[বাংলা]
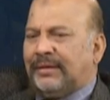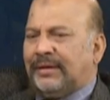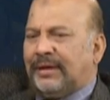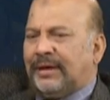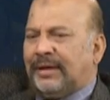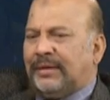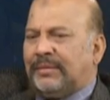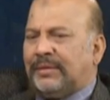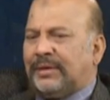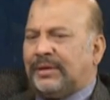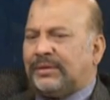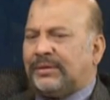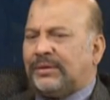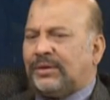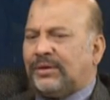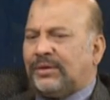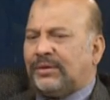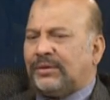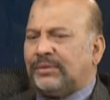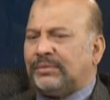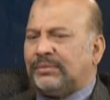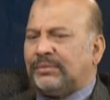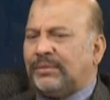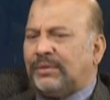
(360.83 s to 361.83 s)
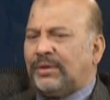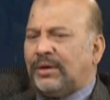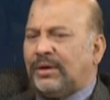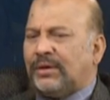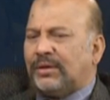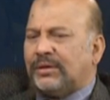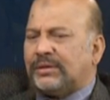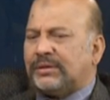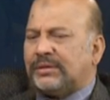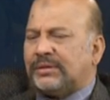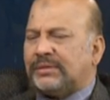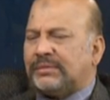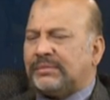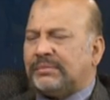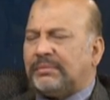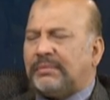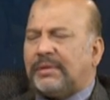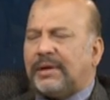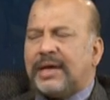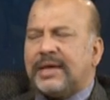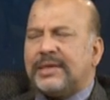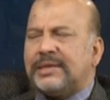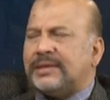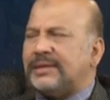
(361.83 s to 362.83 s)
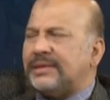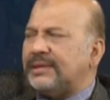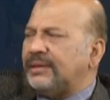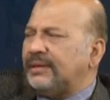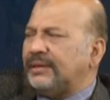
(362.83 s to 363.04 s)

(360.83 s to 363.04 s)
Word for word: আমার তখন বয়স বাইশ